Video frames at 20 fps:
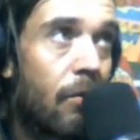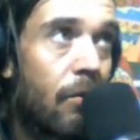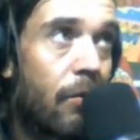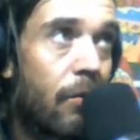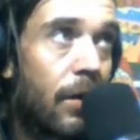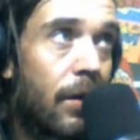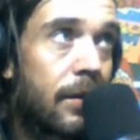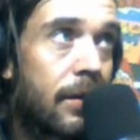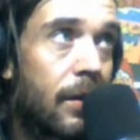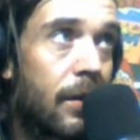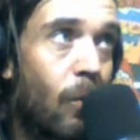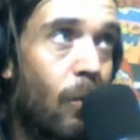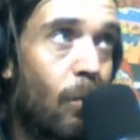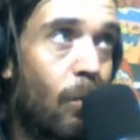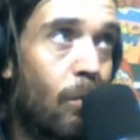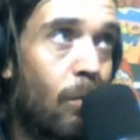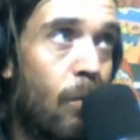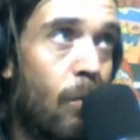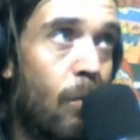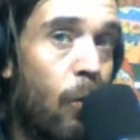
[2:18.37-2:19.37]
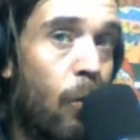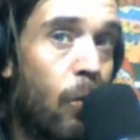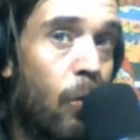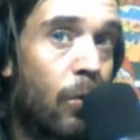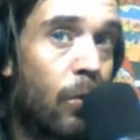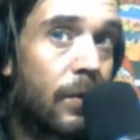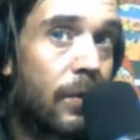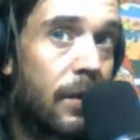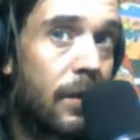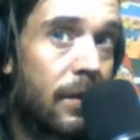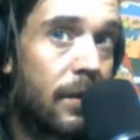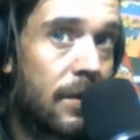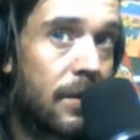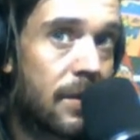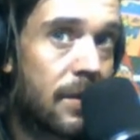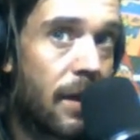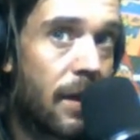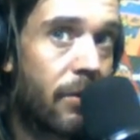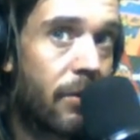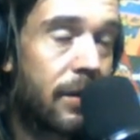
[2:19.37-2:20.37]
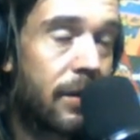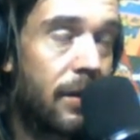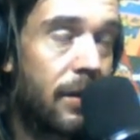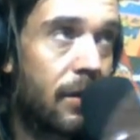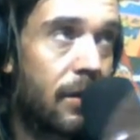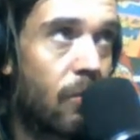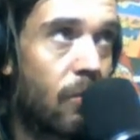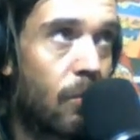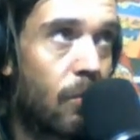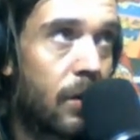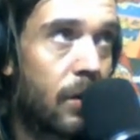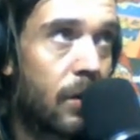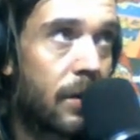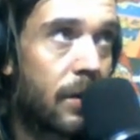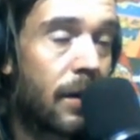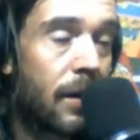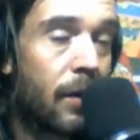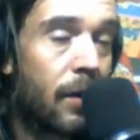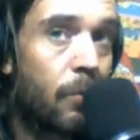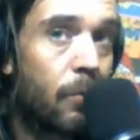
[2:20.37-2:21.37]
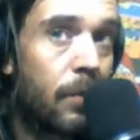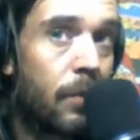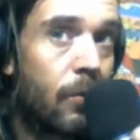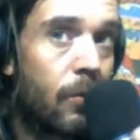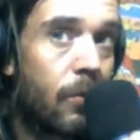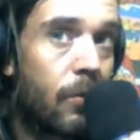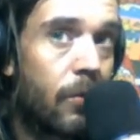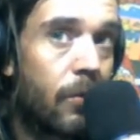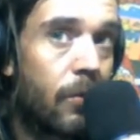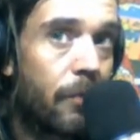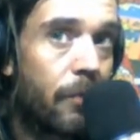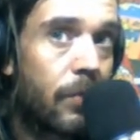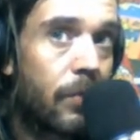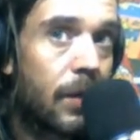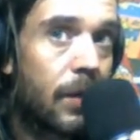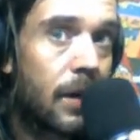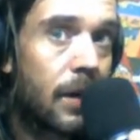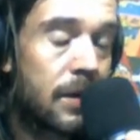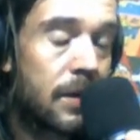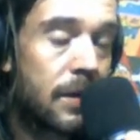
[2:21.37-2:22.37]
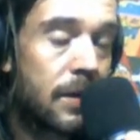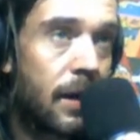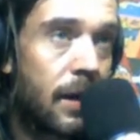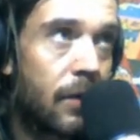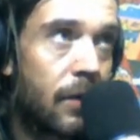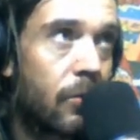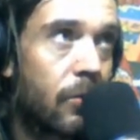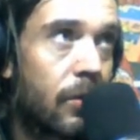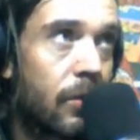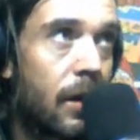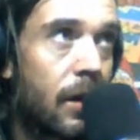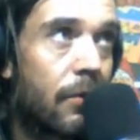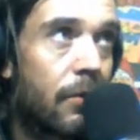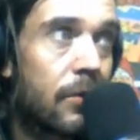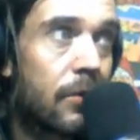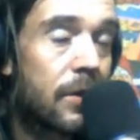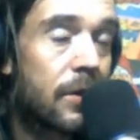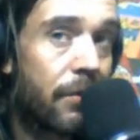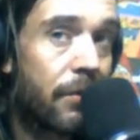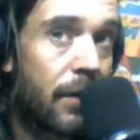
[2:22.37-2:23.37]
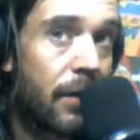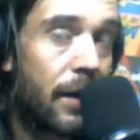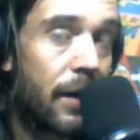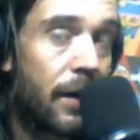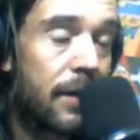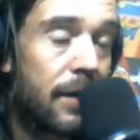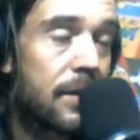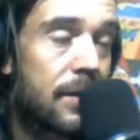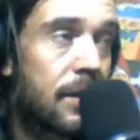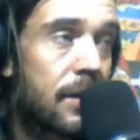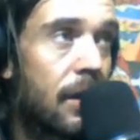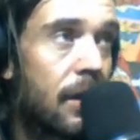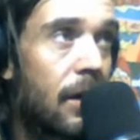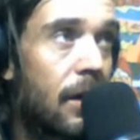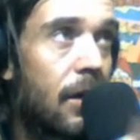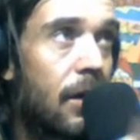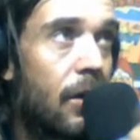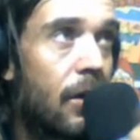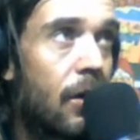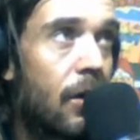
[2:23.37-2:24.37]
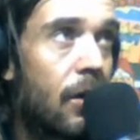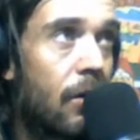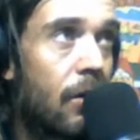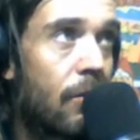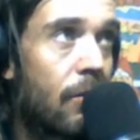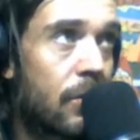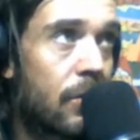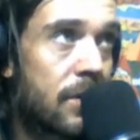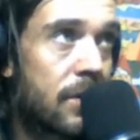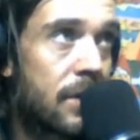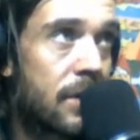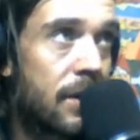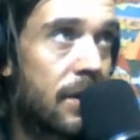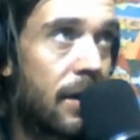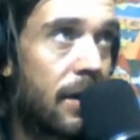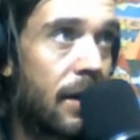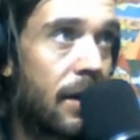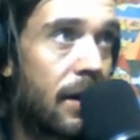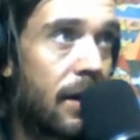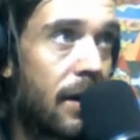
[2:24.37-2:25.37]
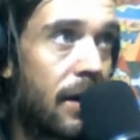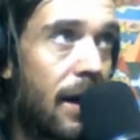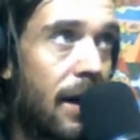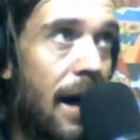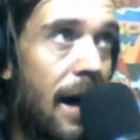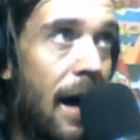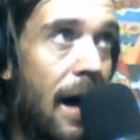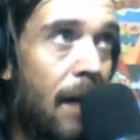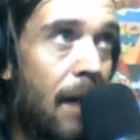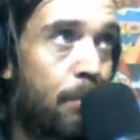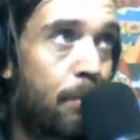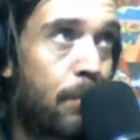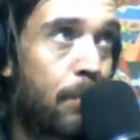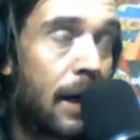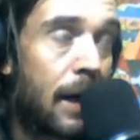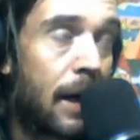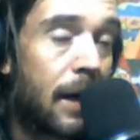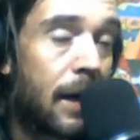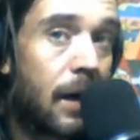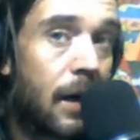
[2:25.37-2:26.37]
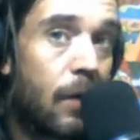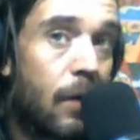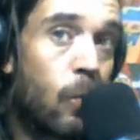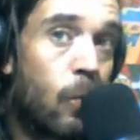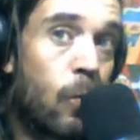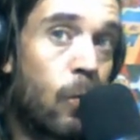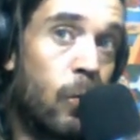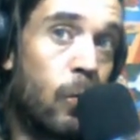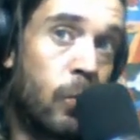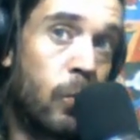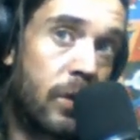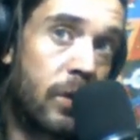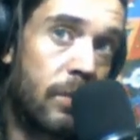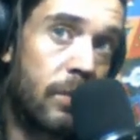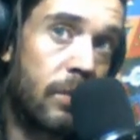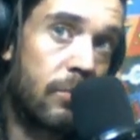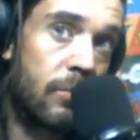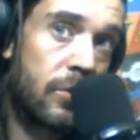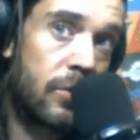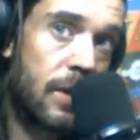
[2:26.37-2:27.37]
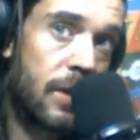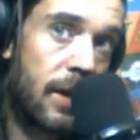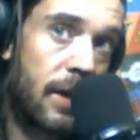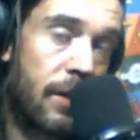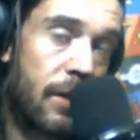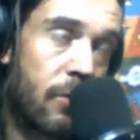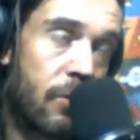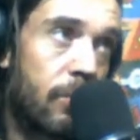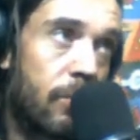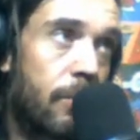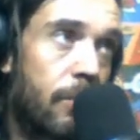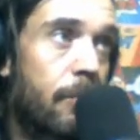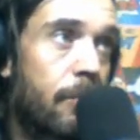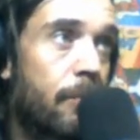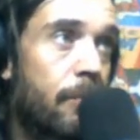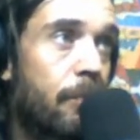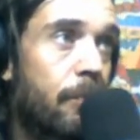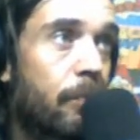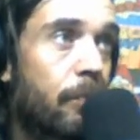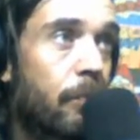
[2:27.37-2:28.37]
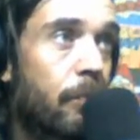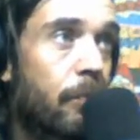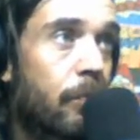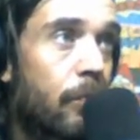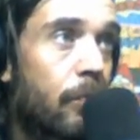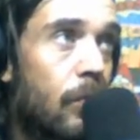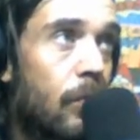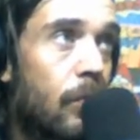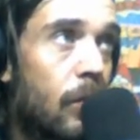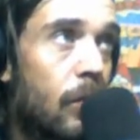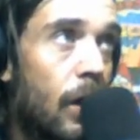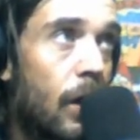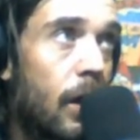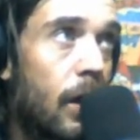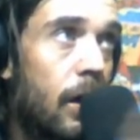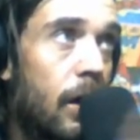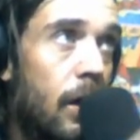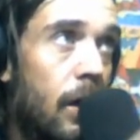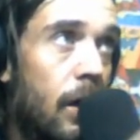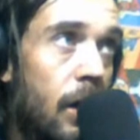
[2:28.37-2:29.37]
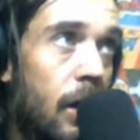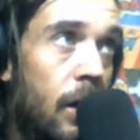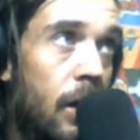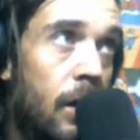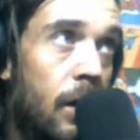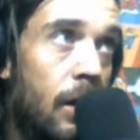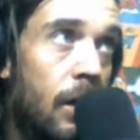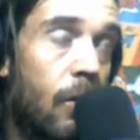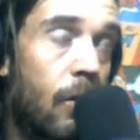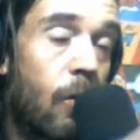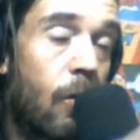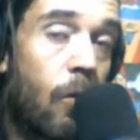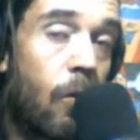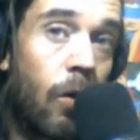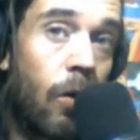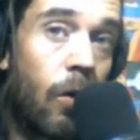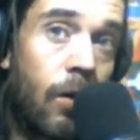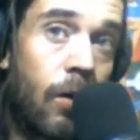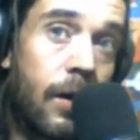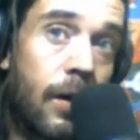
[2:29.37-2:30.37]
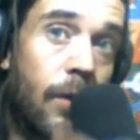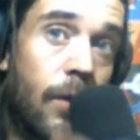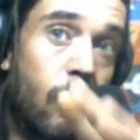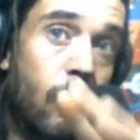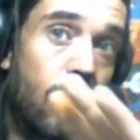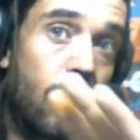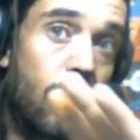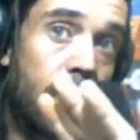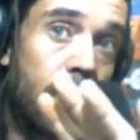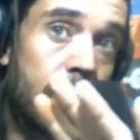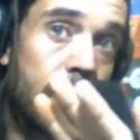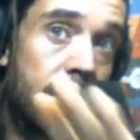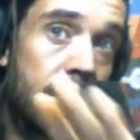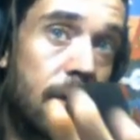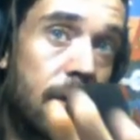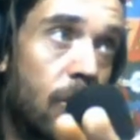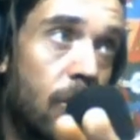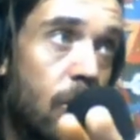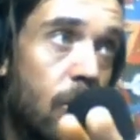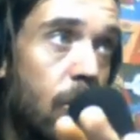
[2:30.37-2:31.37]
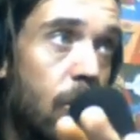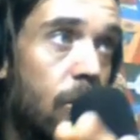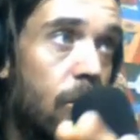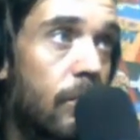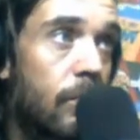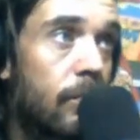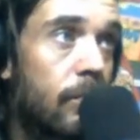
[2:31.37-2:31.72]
Vai ter um monte de zero aqui, como que tá no meu, certo? O que, que você faz? Você apaga o último zero e coloca o número 5.